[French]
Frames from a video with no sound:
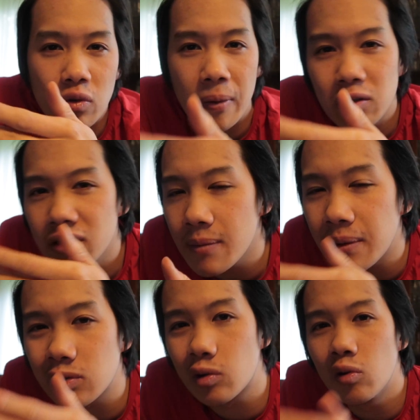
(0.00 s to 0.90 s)
Je vous parle de ça
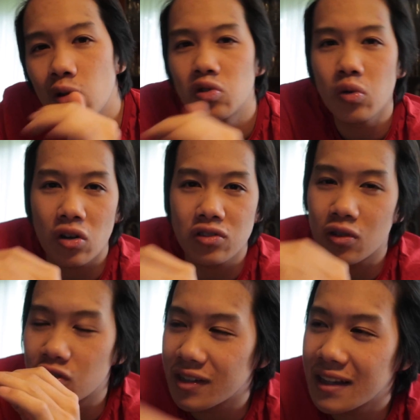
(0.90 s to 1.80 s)
parce que l'autre jour,
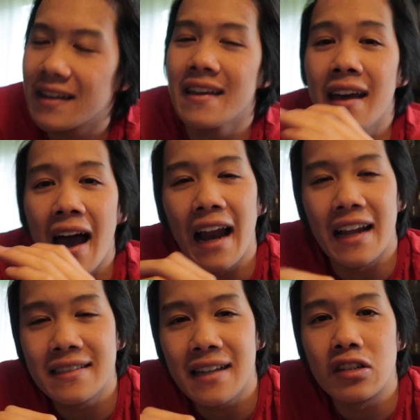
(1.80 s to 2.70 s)
lorsque j'étais à
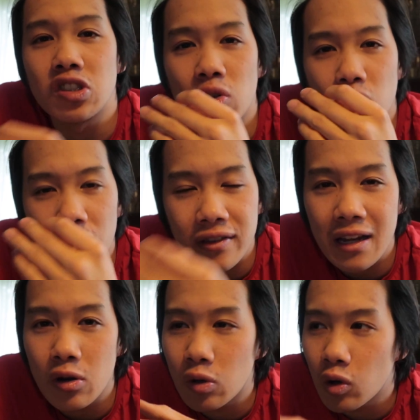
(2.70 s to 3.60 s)
la salle, j'entendais le